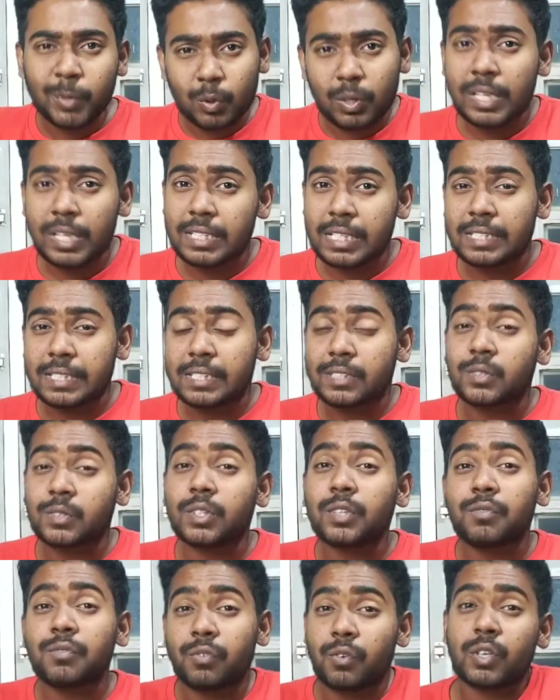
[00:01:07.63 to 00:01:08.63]
ఉండే ఛాన్సెస్
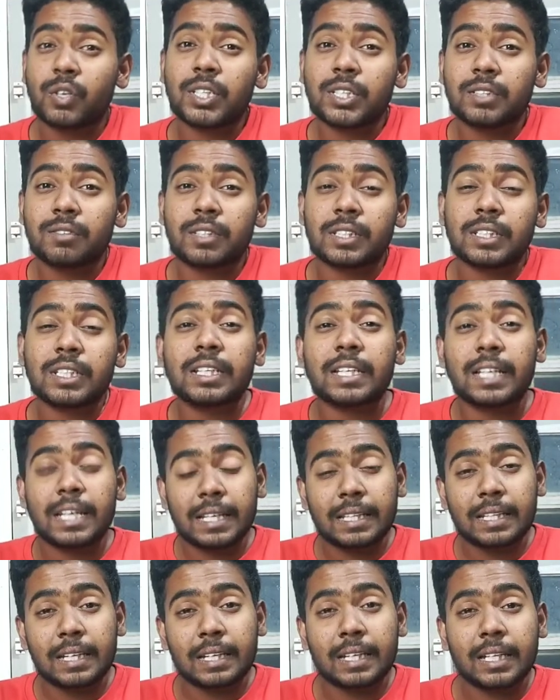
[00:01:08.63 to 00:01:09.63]
ఉంది ఫోర్ జీ వర్షన్ కే
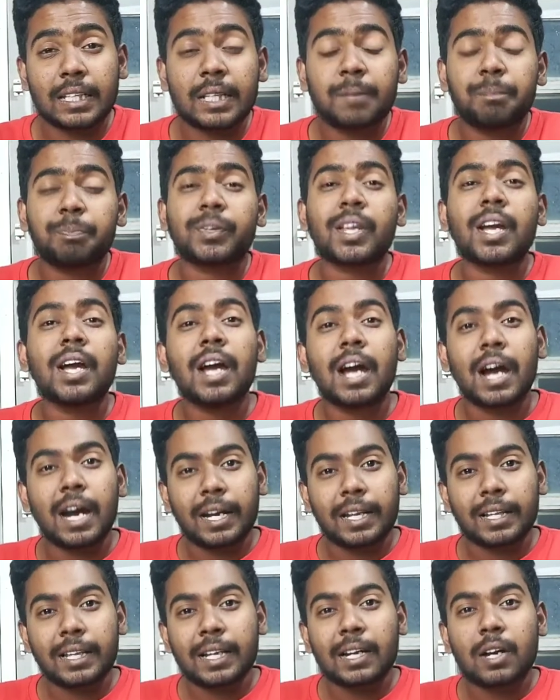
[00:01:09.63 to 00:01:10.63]
థర్టీది
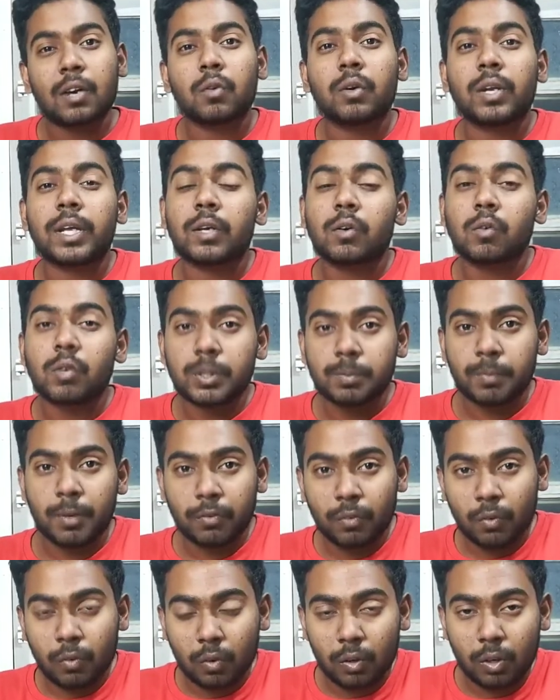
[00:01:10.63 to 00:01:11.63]
అండ్ ఇదే కాకుండా ఇంకొక
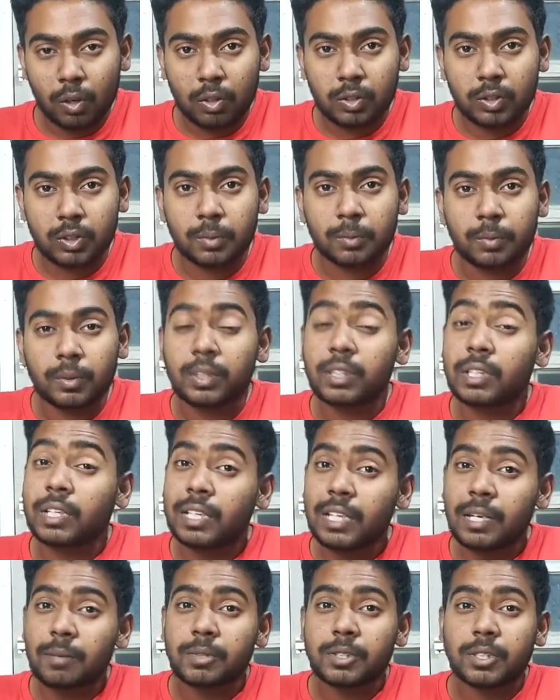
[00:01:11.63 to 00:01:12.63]
స్మార్ట్ ఫోన్ కూడా లాంచ్ అవ్వబోతుంది
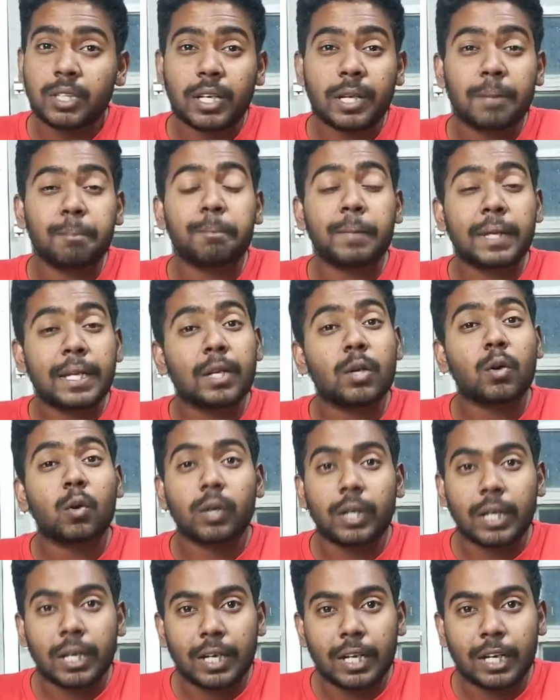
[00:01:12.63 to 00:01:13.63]
దీని ఏమోసరికి మీ
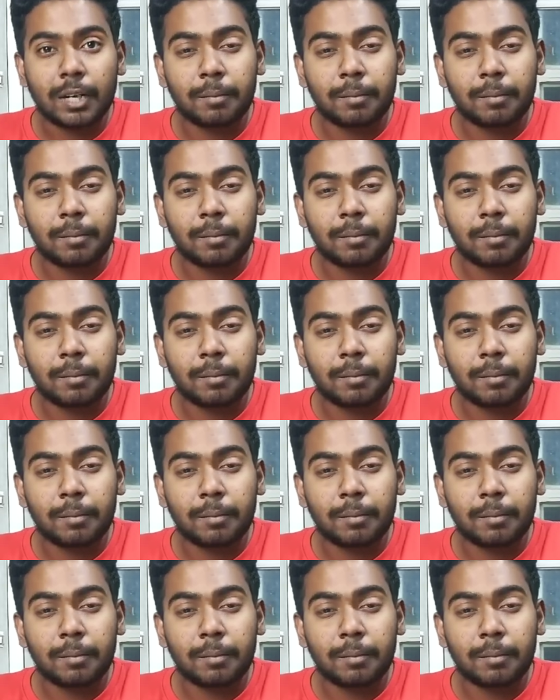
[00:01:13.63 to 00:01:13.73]
నోట్ టెన్